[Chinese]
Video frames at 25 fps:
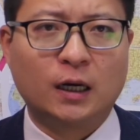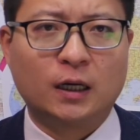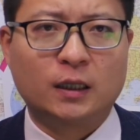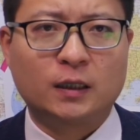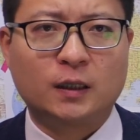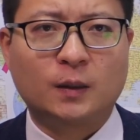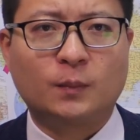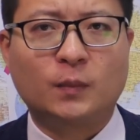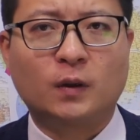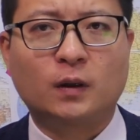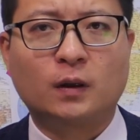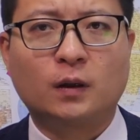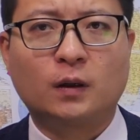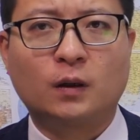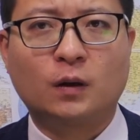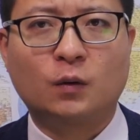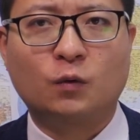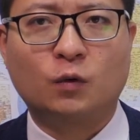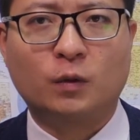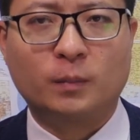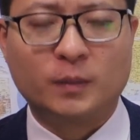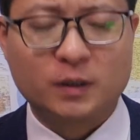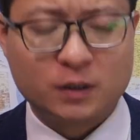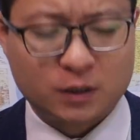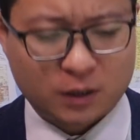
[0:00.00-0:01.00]
那么
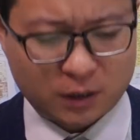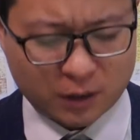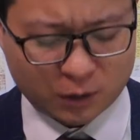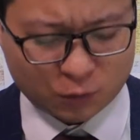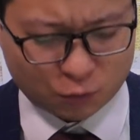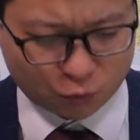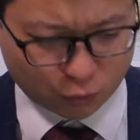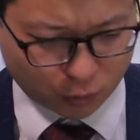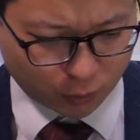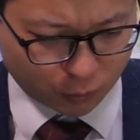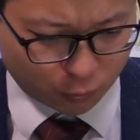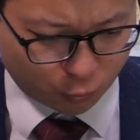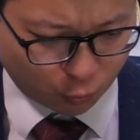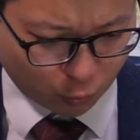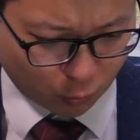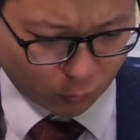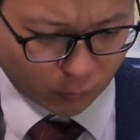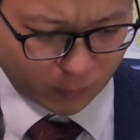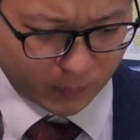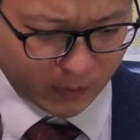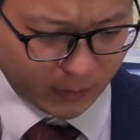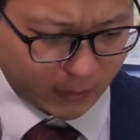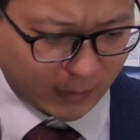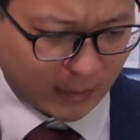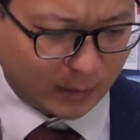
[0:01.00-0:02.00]
我们只能说做
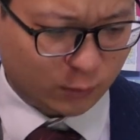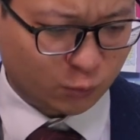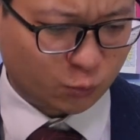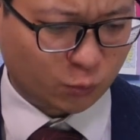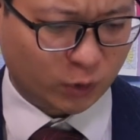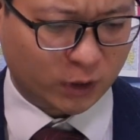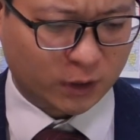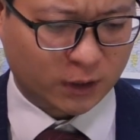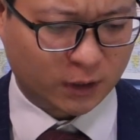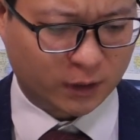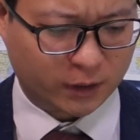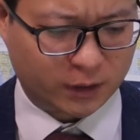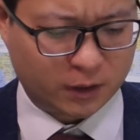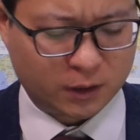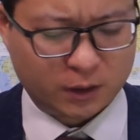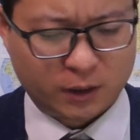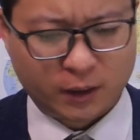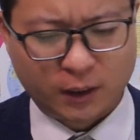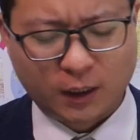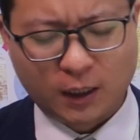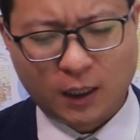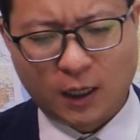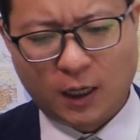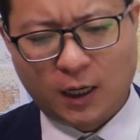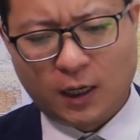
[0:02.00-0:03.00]
我们该做的这个事情。